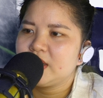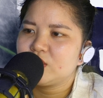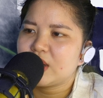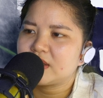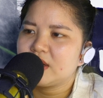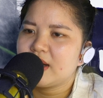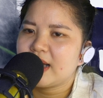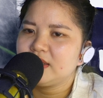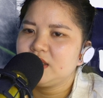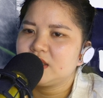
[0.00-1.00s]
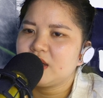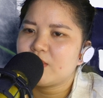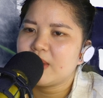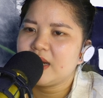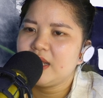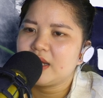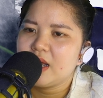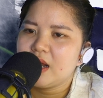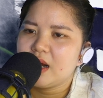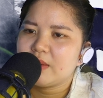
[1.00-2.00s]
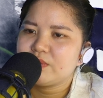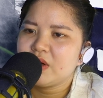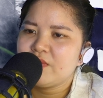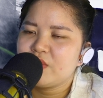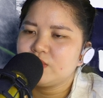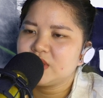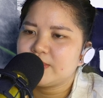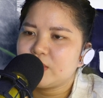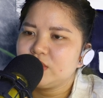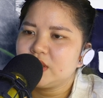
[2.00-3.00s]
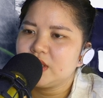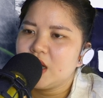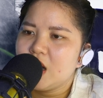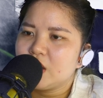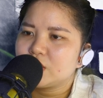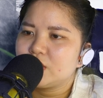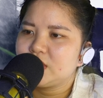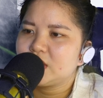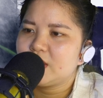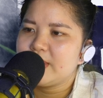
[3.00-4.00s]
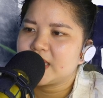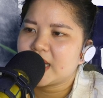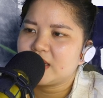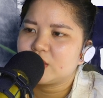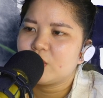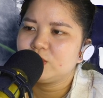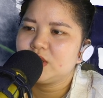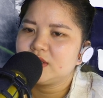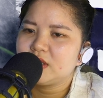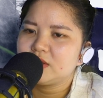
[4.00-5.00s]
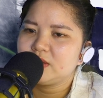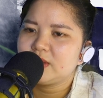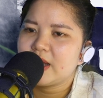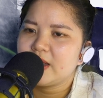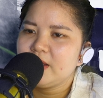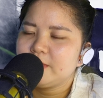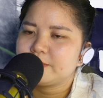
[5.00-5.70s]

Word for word: khiến toàn thân hắn chấn động mãnh liệt, lập tức phun ra máu tươi. Đội trưởng ở bên cạnh cũng tương tự như thế.